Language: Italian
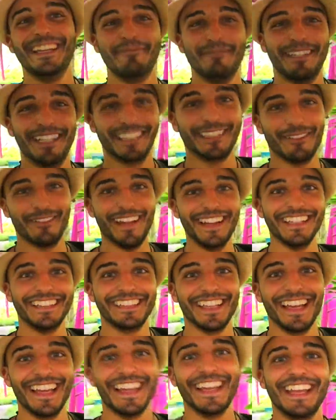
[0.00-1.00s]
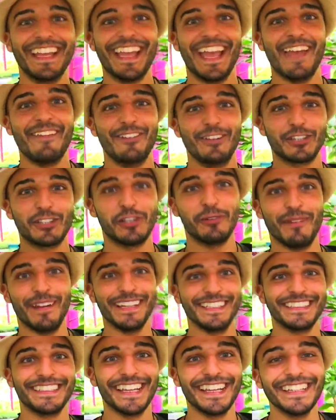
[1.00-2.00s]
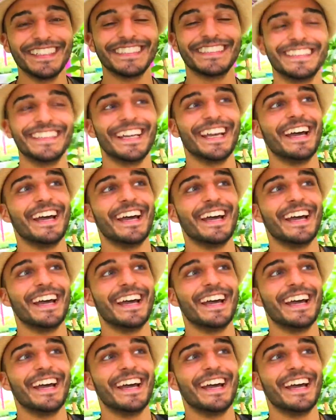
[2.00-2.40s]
immediatamente e velocemente